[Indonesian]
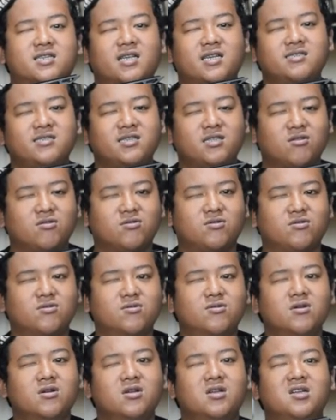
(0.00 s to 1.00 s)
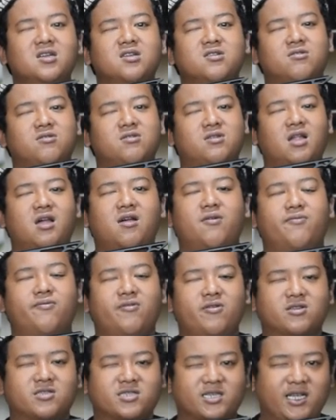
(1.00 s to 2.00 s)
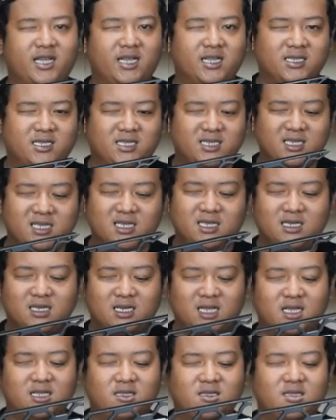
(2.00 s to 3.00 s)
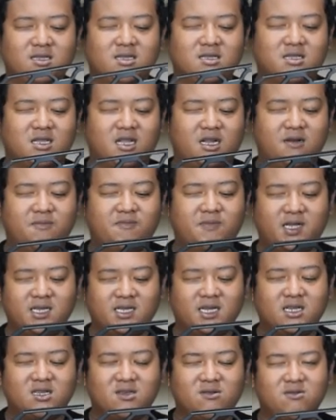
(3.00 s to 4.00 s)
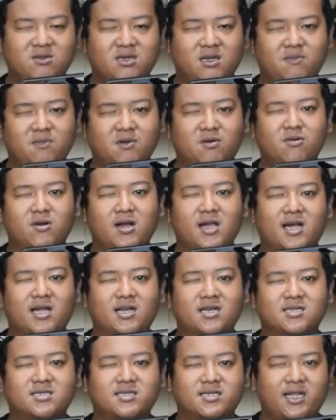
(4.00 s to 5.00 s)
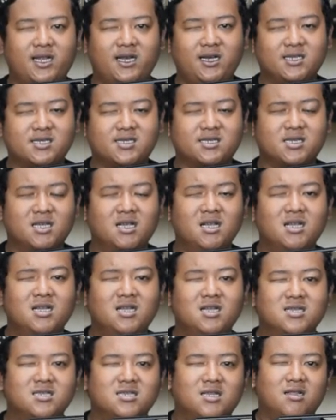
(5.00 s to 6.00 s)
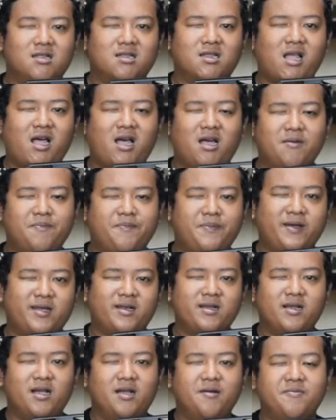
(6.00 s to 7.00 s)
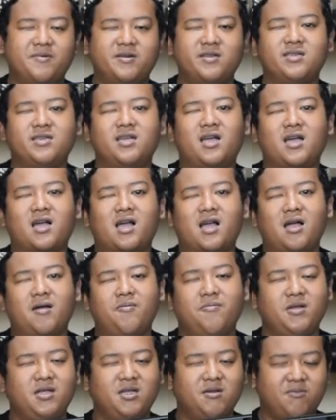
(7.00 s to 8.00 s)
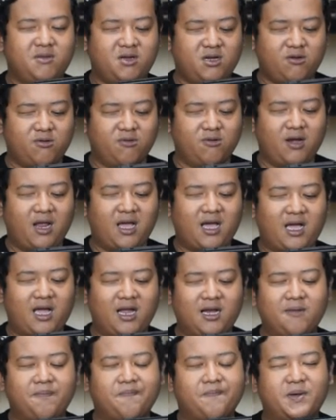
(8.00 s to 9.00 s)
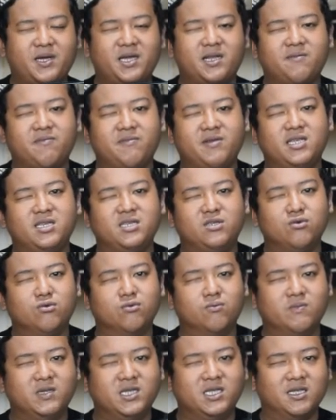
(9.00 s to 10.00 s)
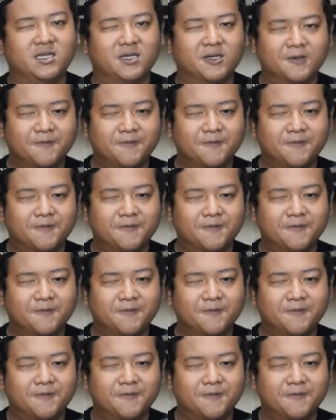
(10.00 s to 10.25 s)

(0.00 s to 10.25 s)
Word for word: CW7 sudah full CNC dan dalamannya sudah menggunakan stainless serta per kami menggunakan permi Juni.